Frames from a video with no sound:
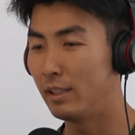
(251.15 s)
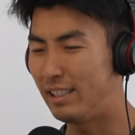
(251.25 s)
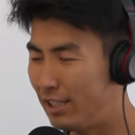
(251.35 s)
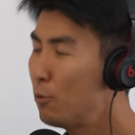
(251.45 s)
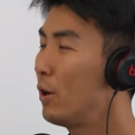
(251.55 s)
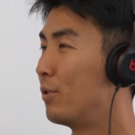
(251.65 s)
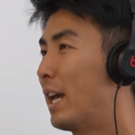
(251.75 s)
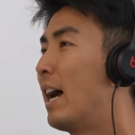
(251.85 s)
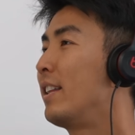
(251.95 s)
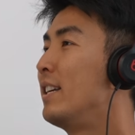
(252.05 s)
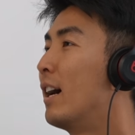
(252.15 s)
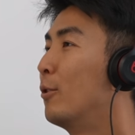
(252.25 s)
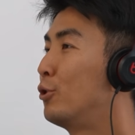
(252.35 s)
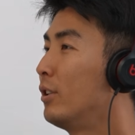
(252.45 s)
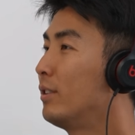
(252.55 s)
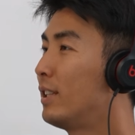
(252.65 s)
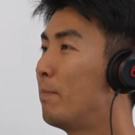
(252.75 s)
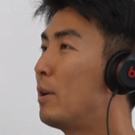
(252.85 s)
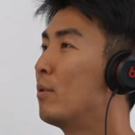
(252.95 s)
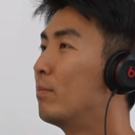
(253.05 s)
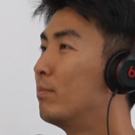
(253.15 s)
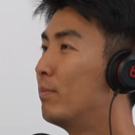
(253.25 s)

一定会有压力啊！我觉得像没有，